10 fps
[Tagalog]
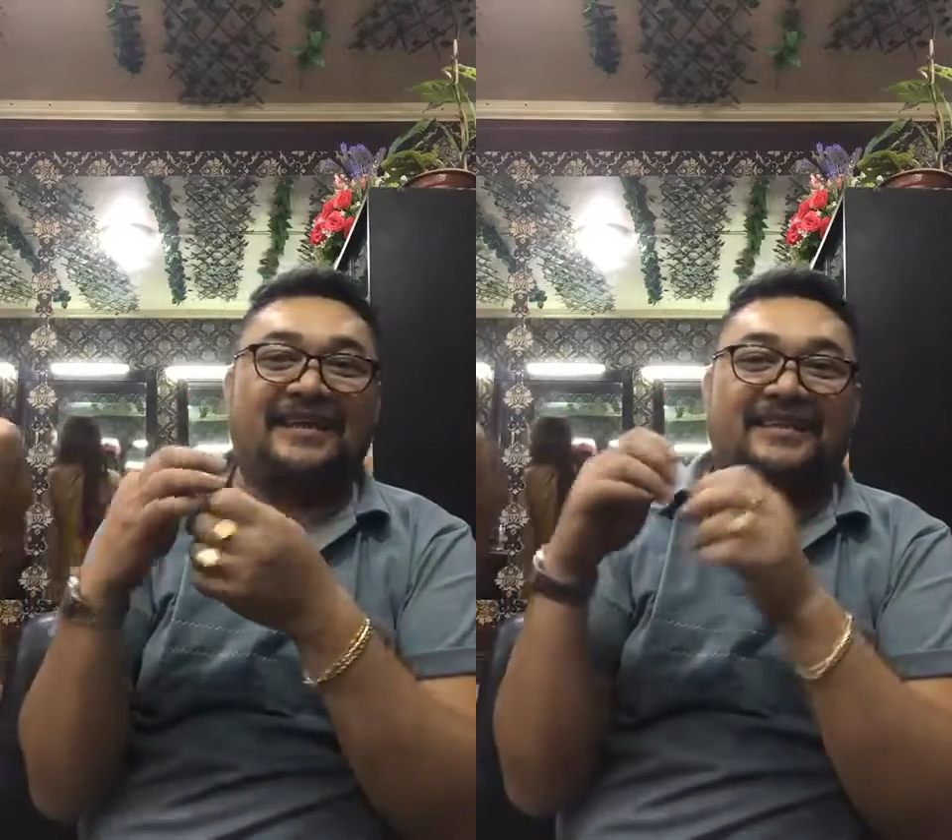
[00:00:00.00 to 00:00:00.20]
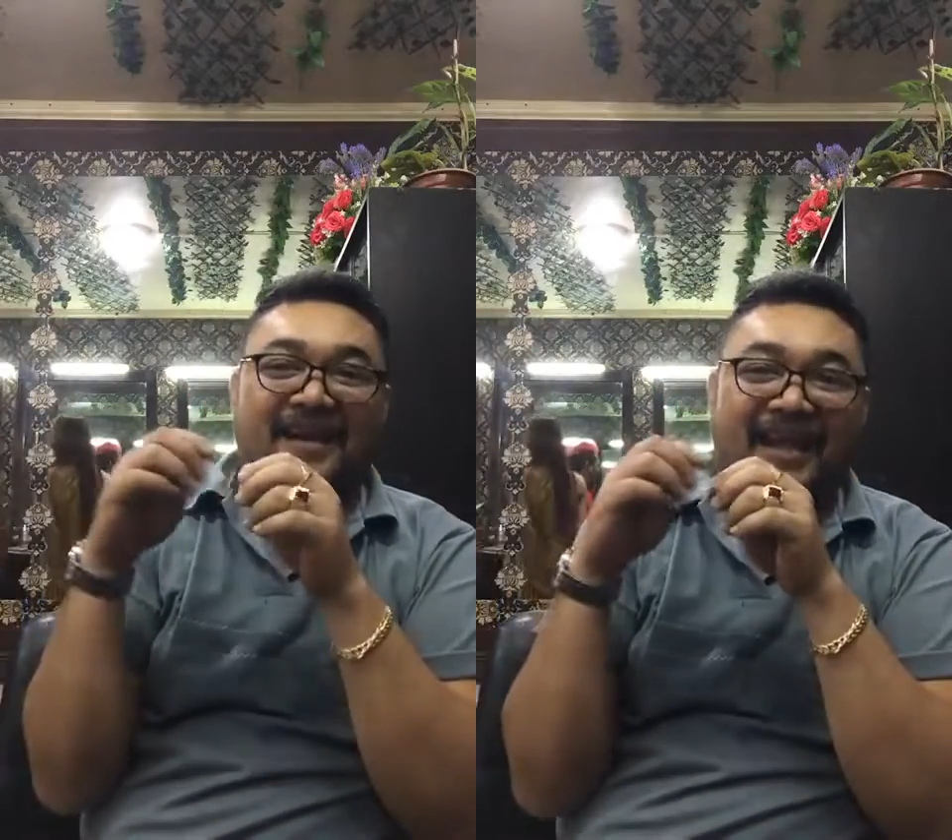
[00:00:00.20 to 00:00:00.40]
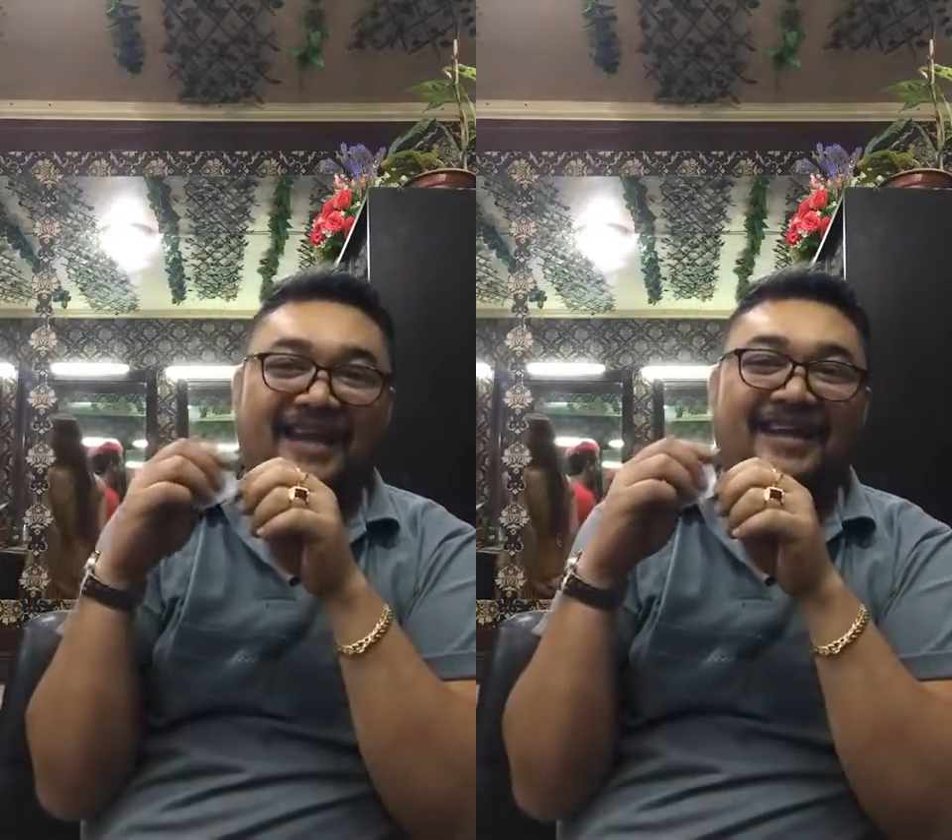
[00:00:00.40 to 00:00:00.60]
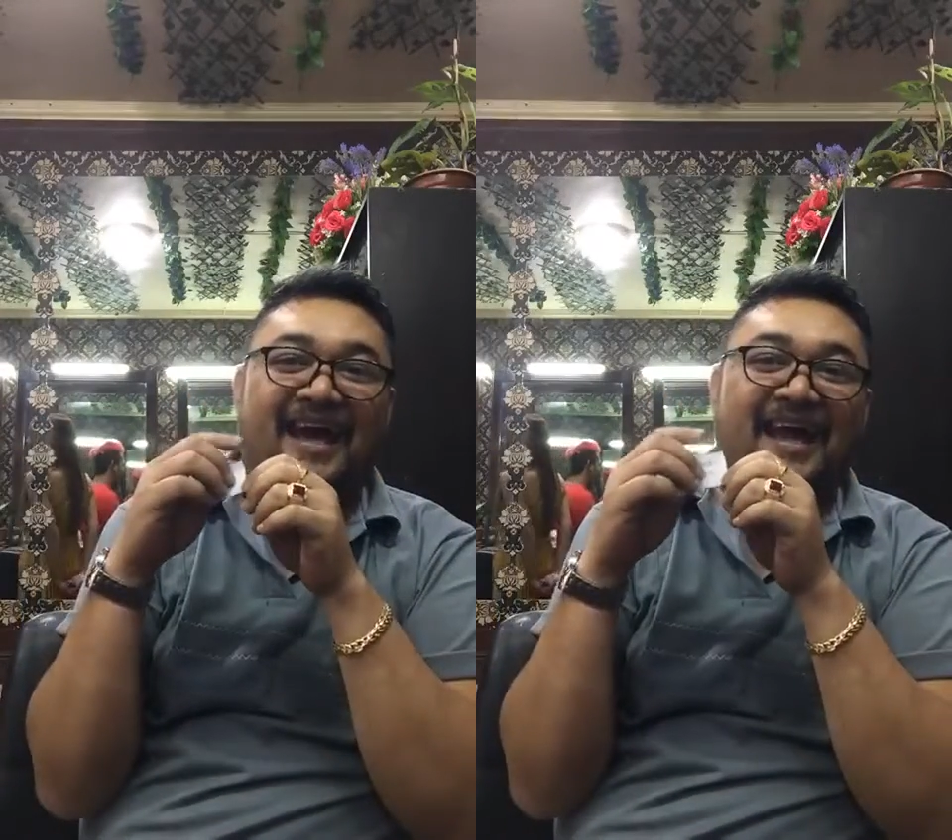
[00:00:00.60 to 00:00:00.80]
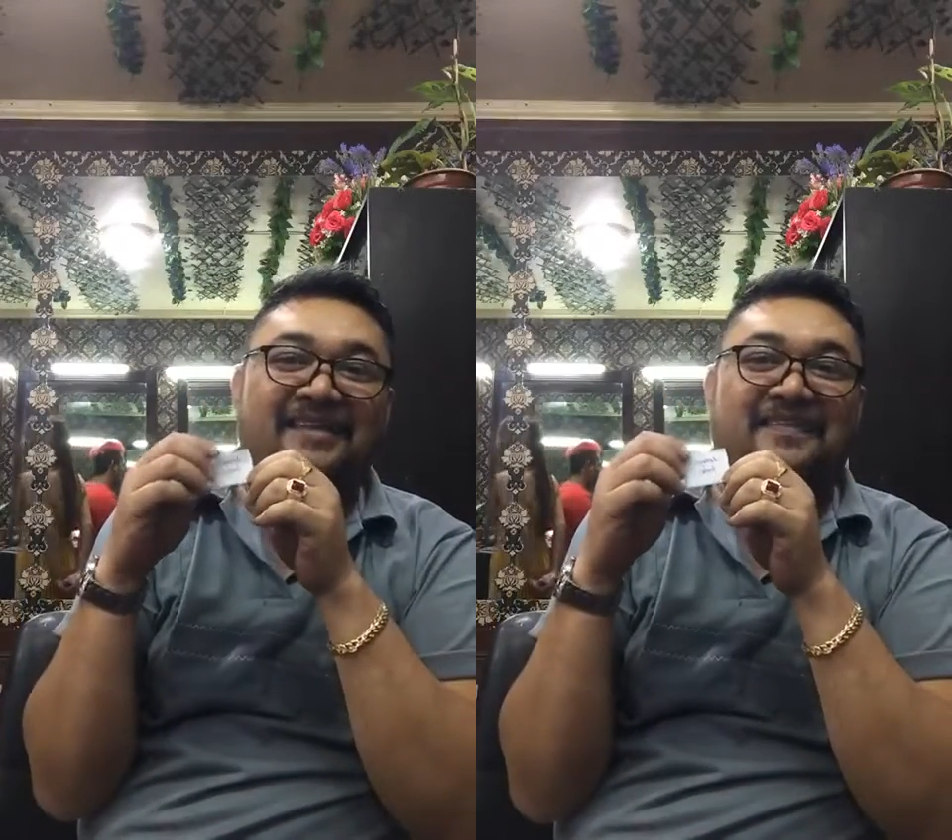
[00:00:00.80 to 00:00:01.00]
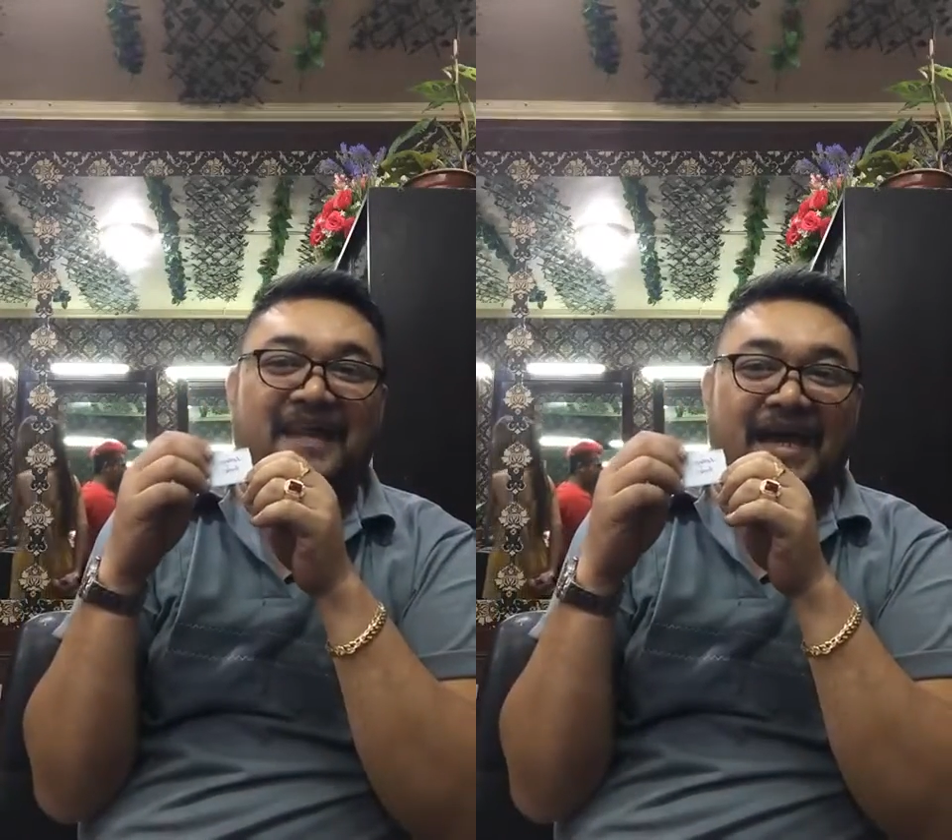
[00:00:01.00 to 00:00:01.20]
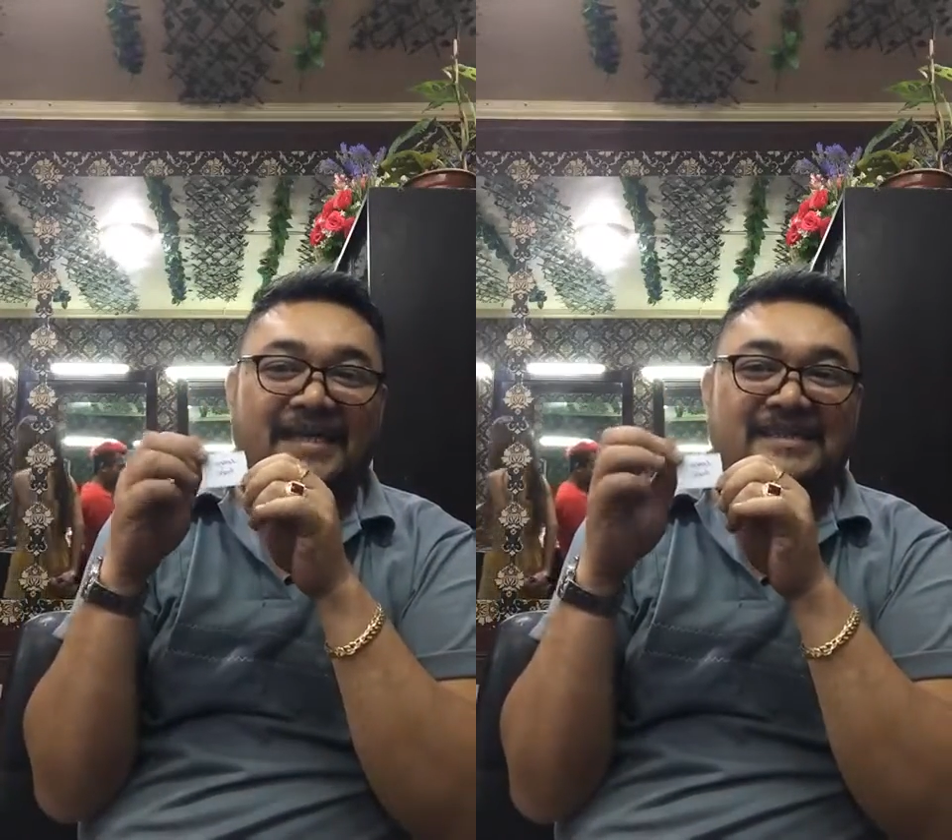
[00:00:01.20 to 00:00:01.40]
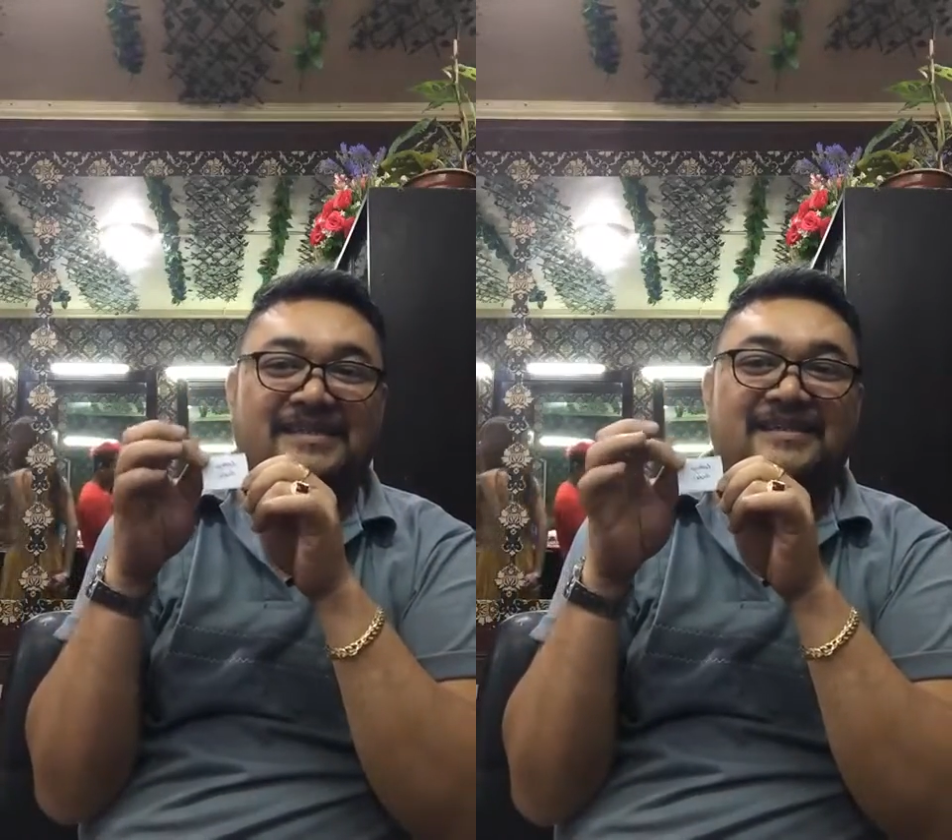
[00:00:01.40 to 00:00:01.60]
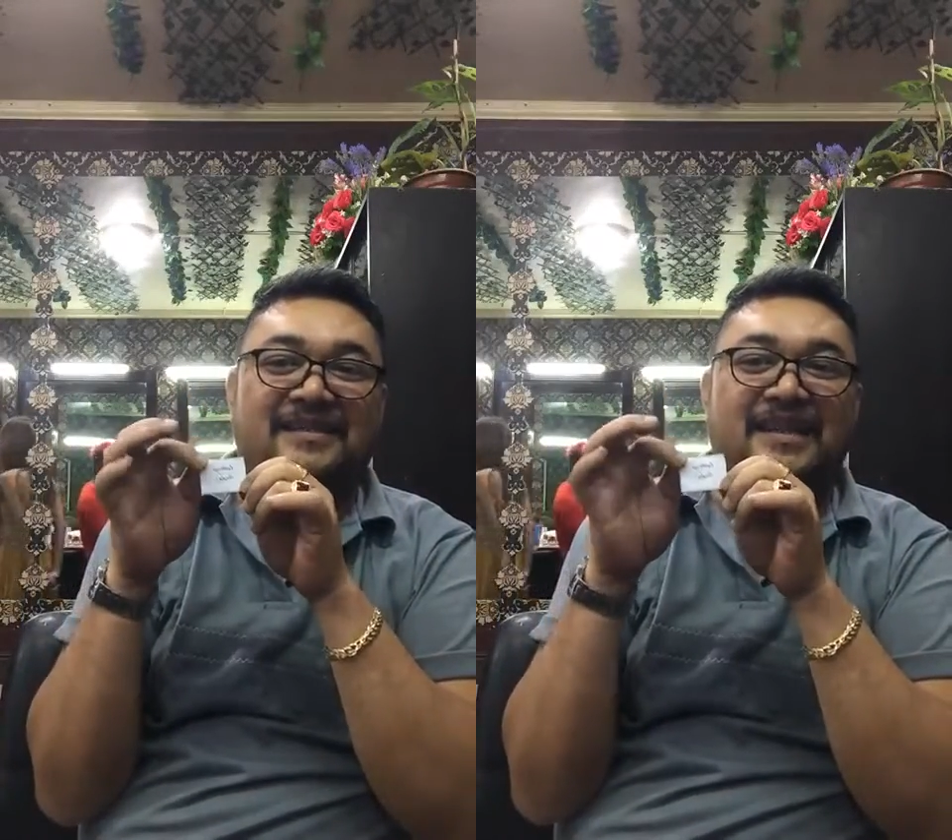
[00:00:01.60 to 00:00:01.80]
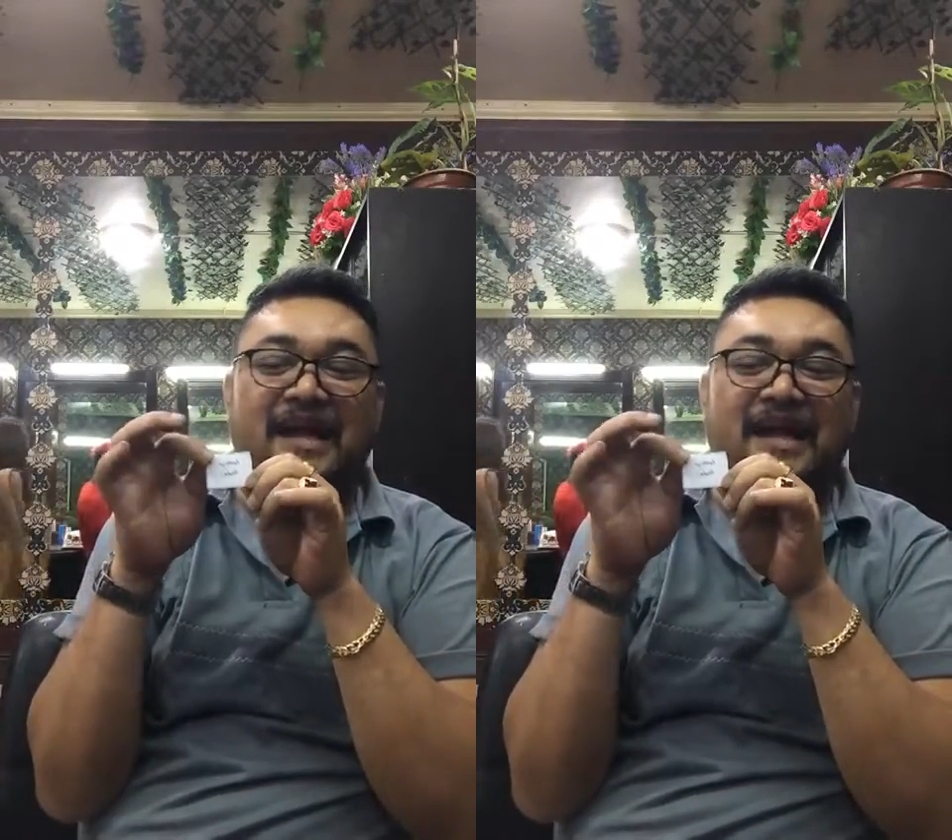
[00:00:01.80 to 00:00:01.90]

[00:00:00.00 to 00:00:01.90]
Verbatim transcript: Catherine Andas!